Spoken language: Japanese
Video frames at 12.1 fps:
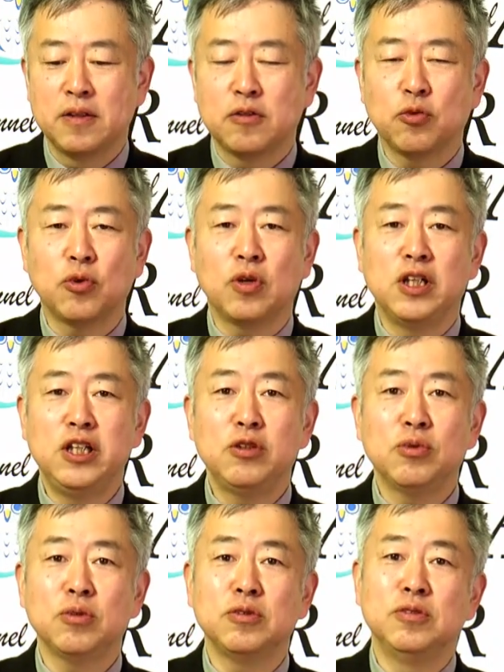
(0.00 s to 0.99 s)
ところが
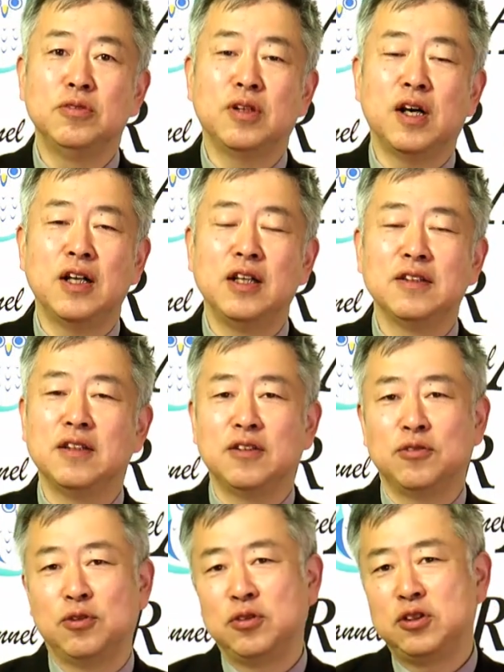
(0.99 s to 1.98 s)
インド軍、あ、
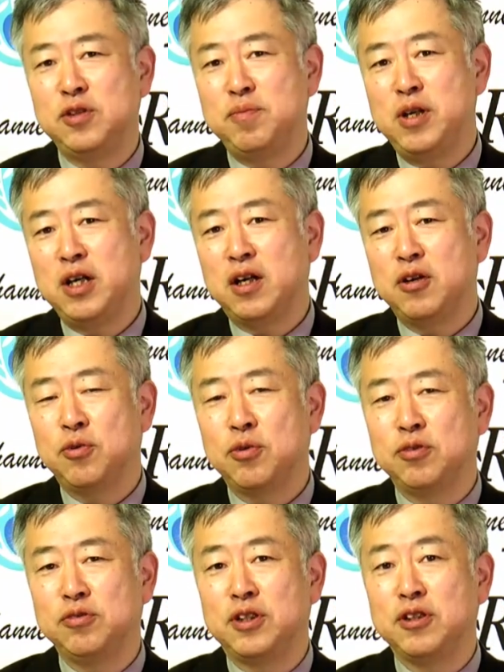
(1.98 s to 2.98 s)
あの、人民解放
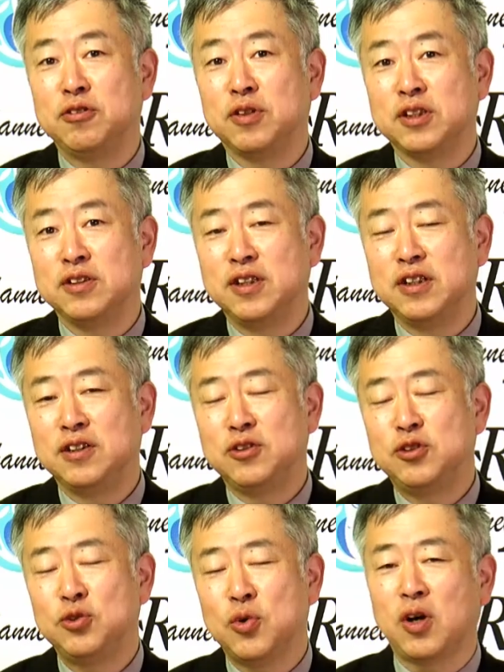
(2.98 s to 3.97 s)
軍っていうのはですね、
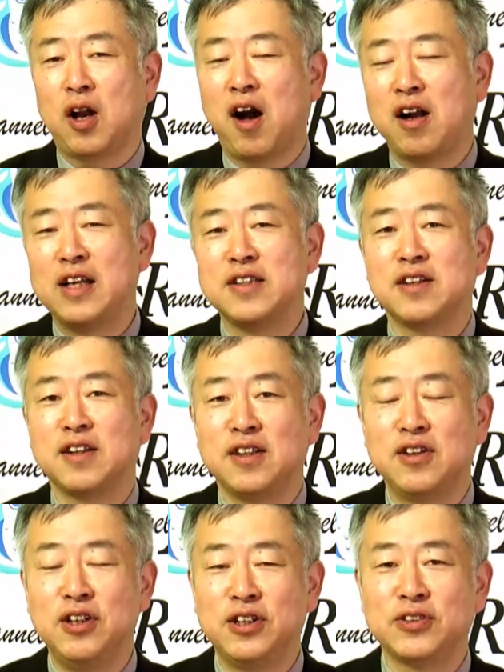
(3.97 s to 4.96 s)
中央から派遣され
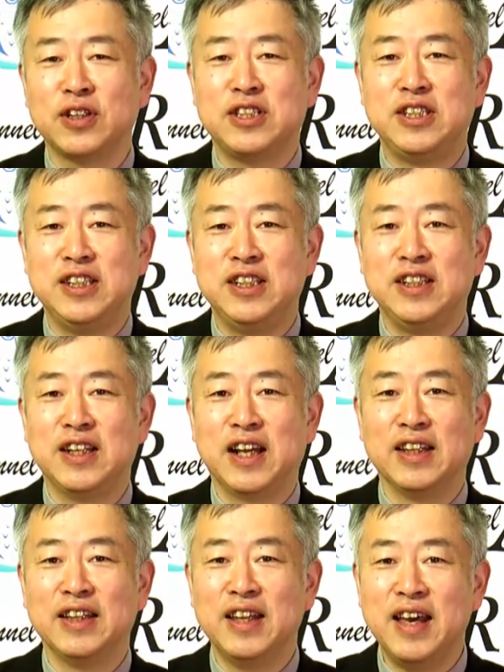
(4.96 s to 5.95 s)
てる人たち
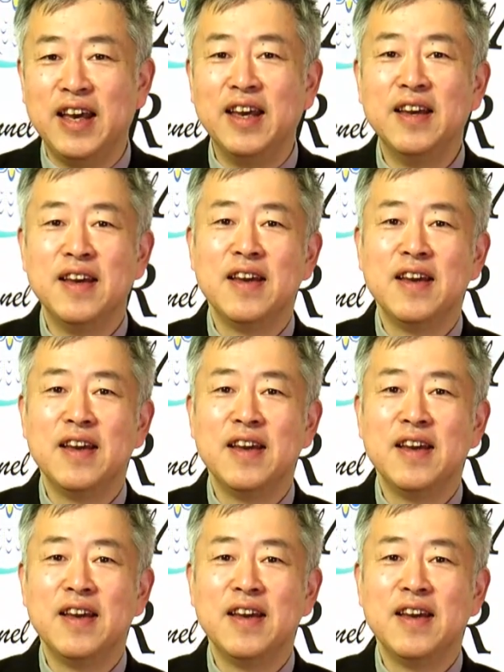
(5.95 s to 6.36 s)
なんで、